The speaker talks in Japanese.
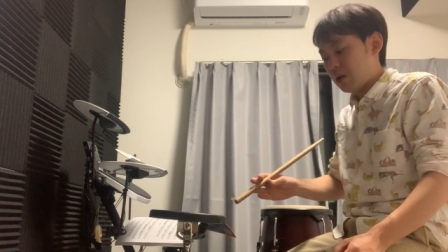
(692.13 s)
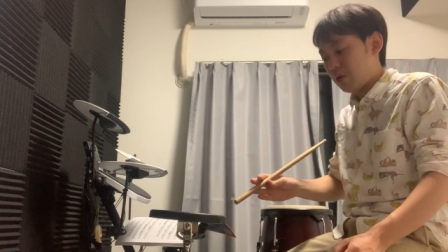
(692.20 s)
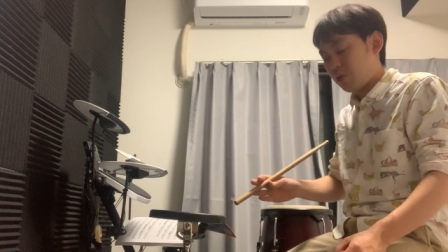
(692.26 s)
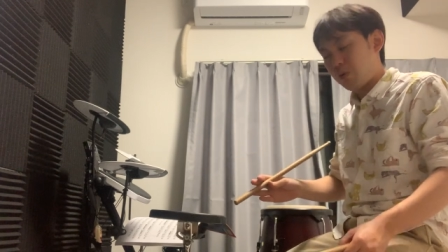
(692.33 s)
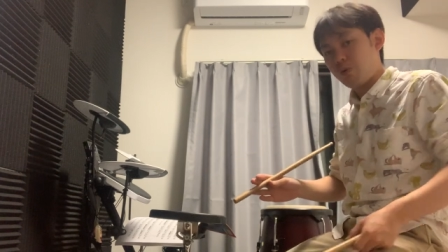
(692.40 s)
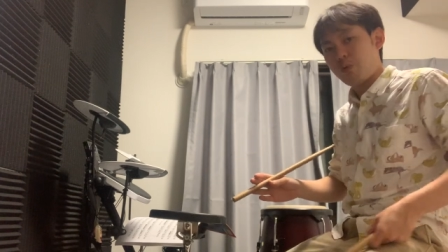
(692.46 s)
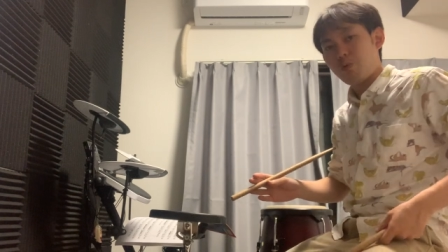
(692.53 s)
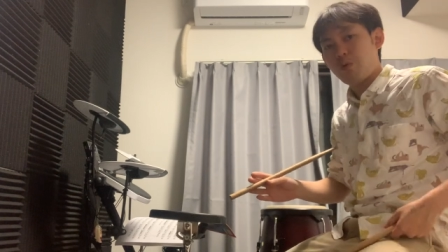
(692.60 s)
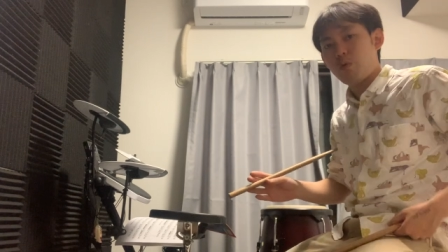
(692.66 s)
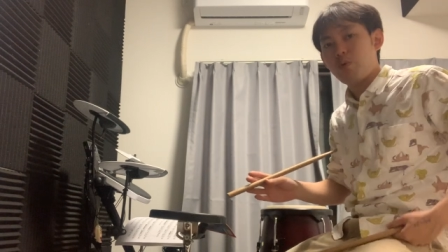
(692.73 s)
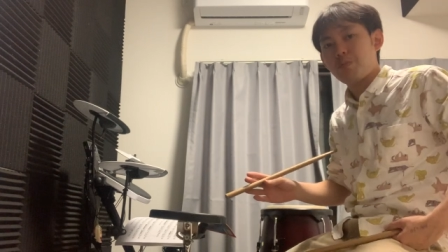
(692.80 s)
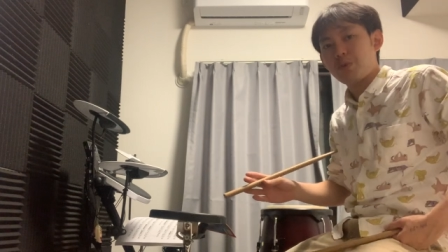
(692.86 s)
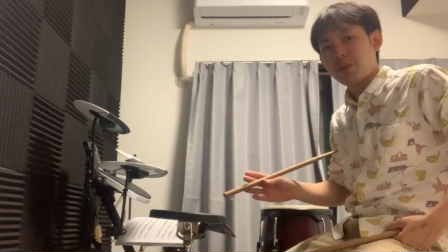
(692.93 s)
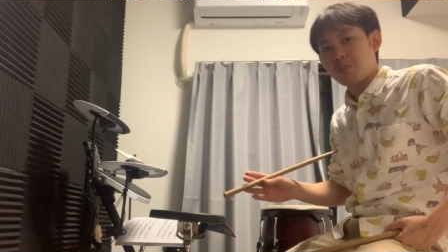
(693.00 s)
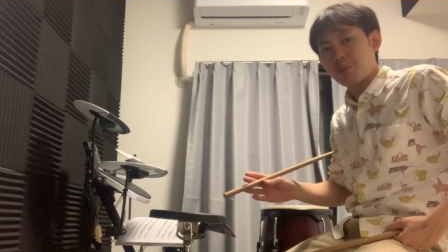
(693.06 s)
この
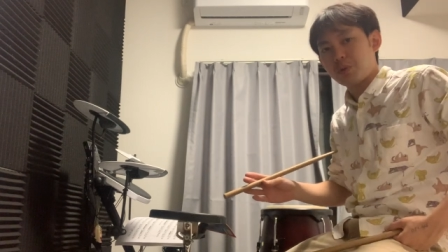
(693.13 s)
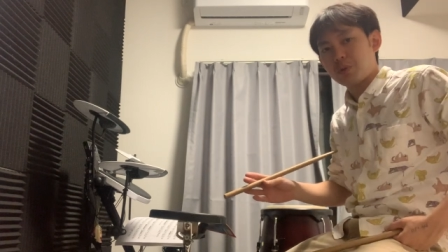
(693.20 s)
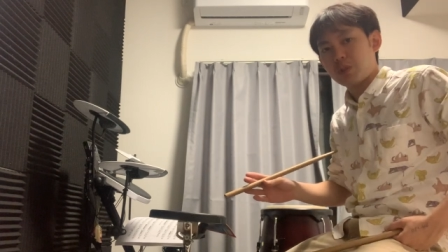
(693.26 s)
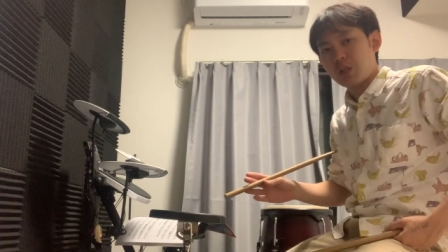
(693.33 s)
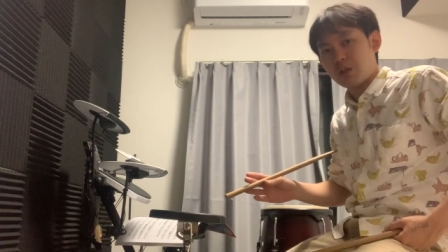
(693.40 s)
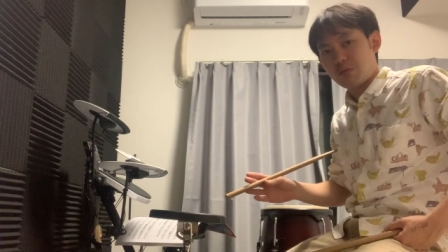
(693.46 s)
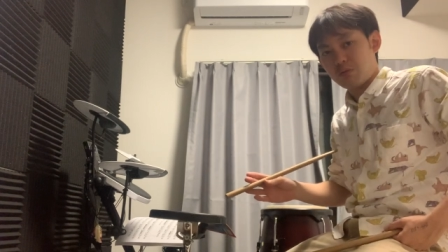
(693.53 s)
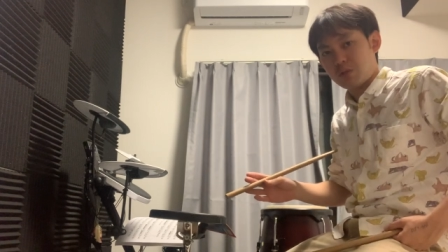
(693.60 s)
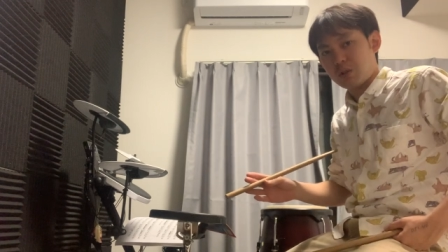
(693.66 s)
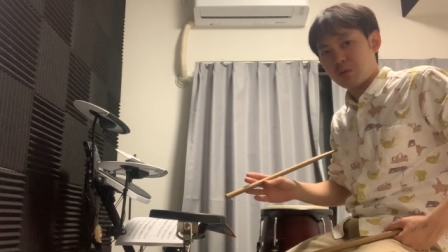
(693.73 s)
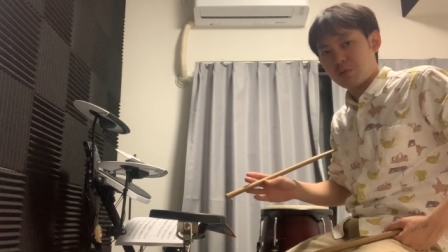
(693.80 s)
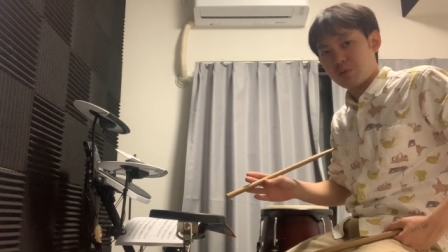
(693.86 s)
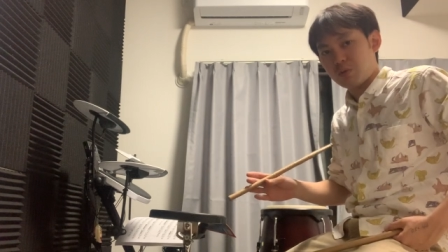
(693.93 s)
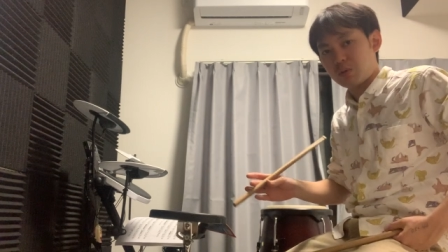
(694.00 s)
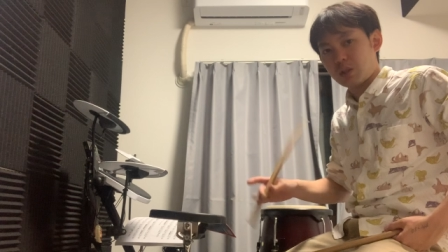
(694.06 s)
フォームに持っていくって
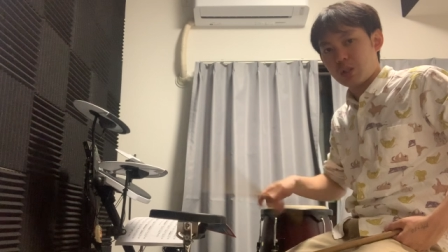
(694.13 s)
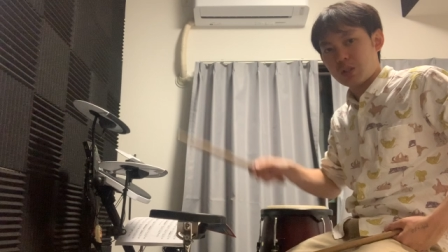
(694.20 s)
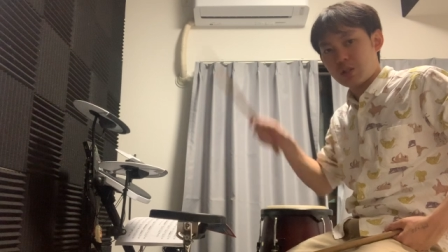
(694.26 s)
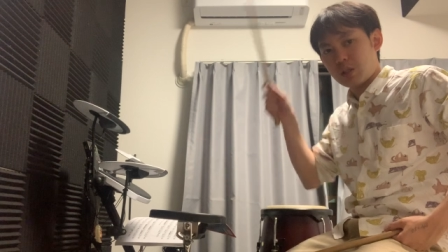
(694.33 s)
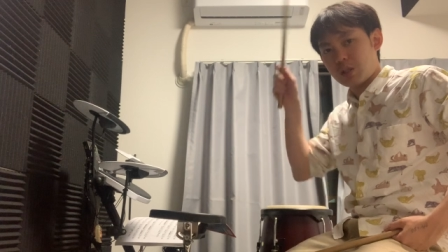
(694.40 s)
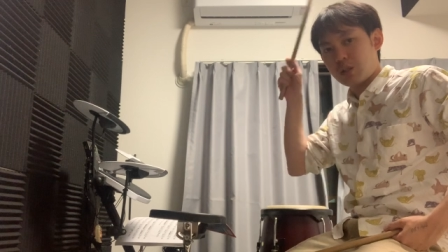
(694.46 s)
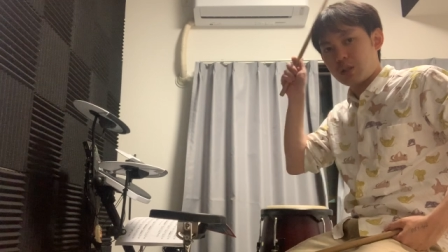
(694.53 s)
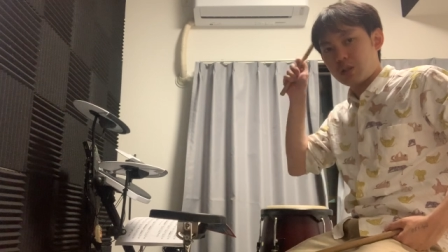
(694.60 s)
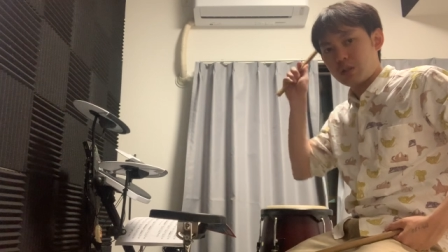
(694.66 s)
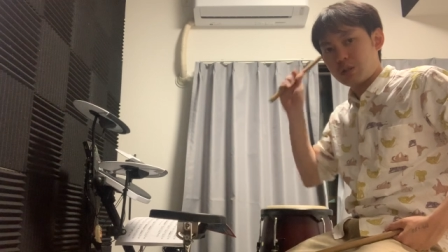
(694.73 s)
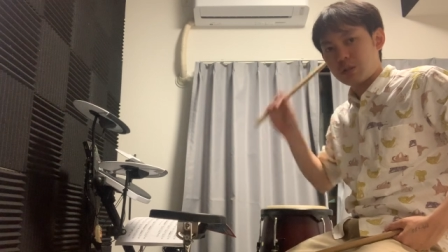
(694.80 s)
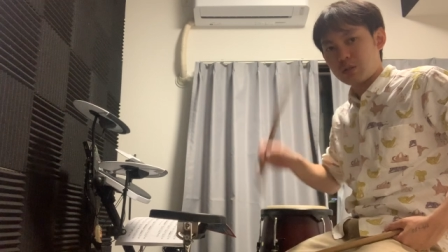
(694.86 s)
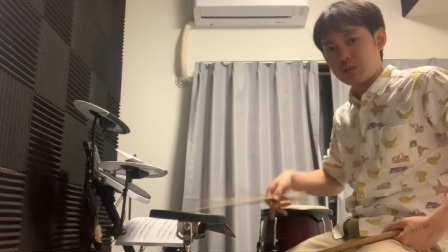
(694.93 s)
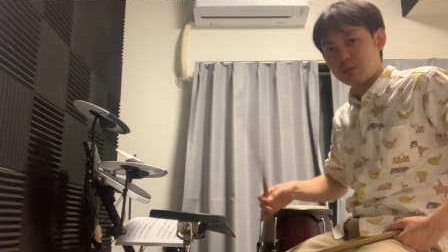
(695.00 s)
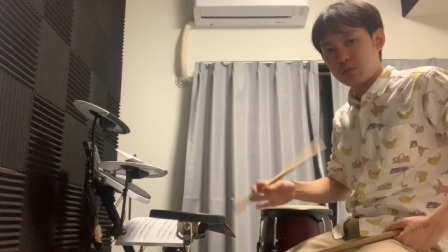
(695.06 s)
いう状態ですね。
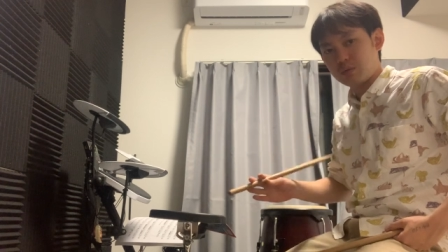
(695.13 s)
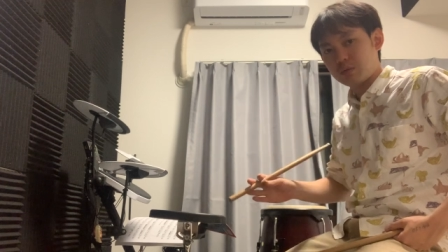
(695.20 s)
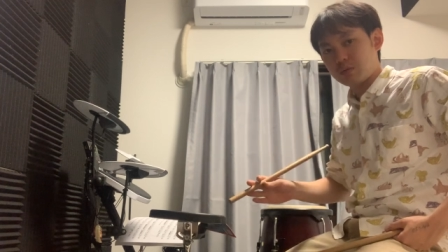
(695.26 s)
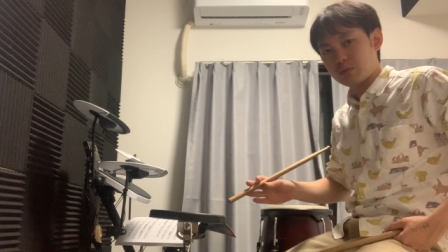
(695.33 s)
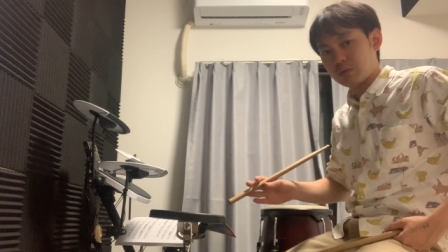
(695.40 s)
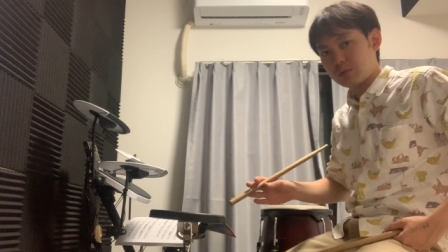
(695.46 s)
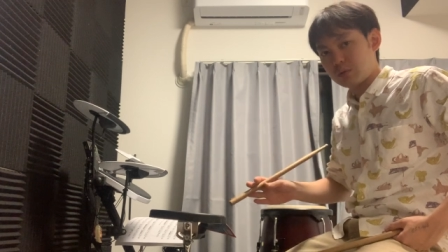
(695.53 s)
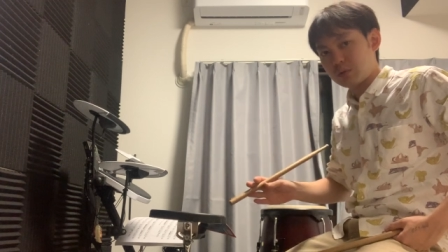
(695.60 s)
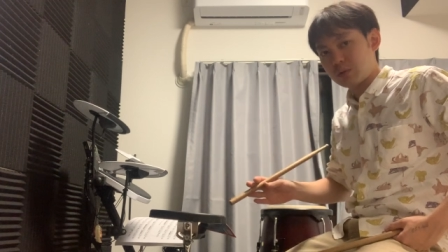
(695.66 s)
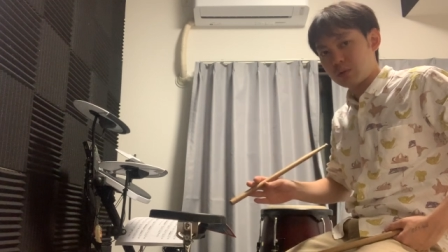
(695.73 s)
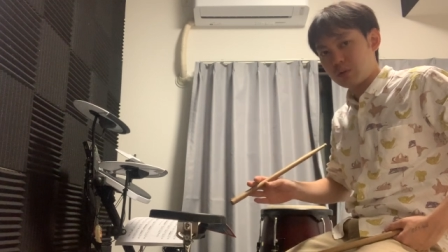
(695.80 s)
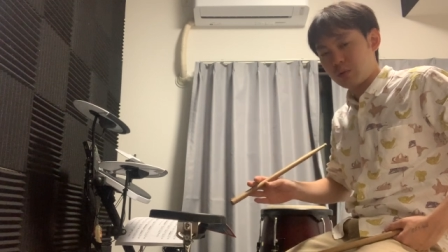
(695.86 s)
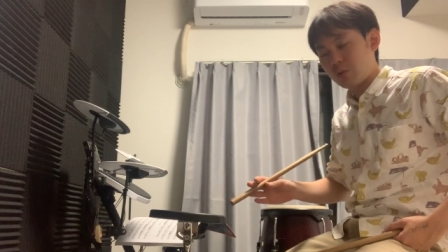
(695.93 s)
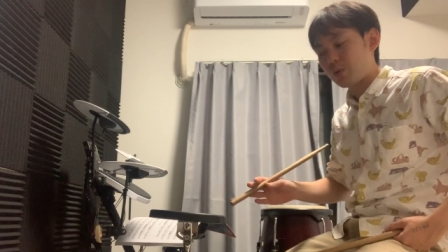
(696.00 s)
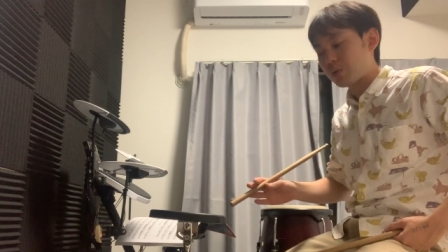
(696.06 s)

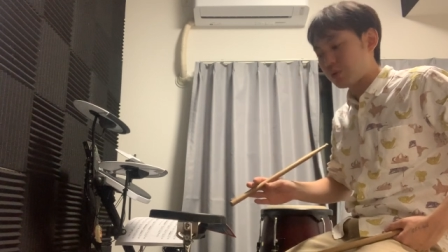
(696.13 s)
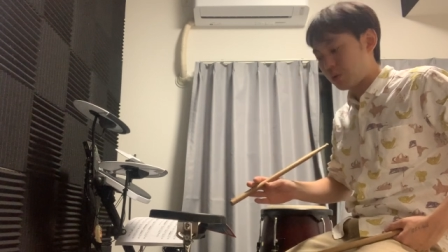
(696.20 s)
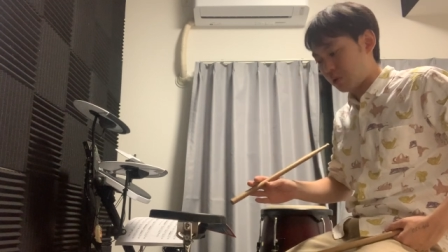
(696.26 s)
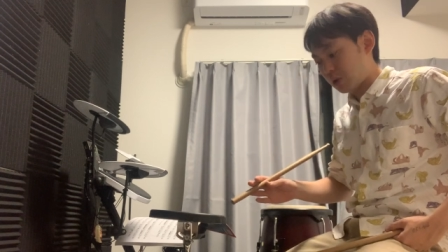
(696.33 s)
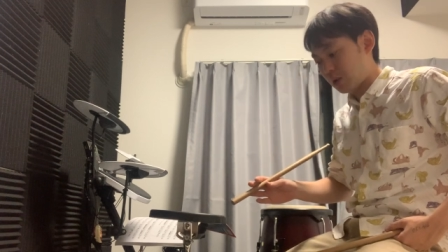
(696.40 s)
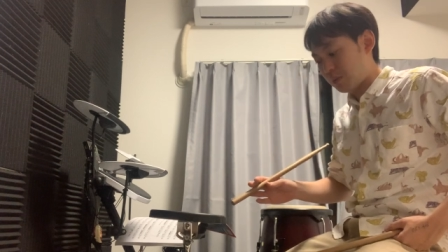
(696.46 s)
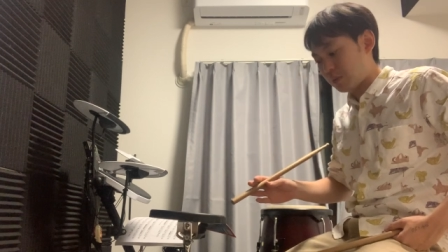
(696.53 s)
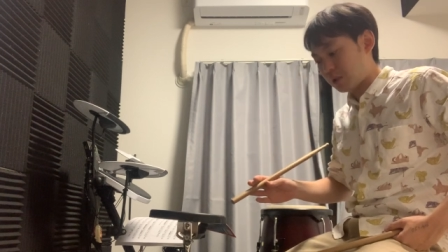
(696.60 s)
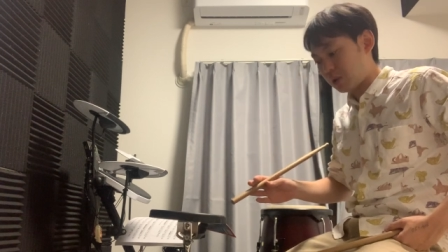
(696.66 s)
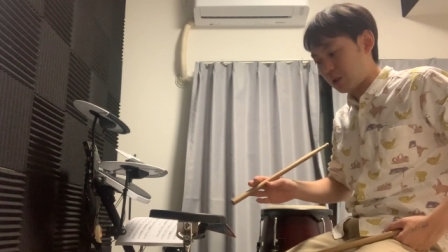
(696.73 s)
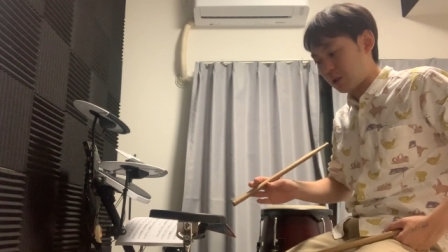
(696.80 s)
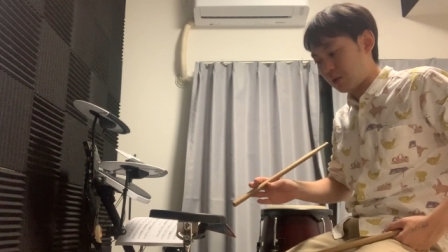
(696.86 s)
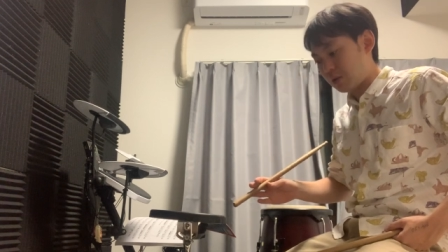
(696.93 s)
この状態持ってい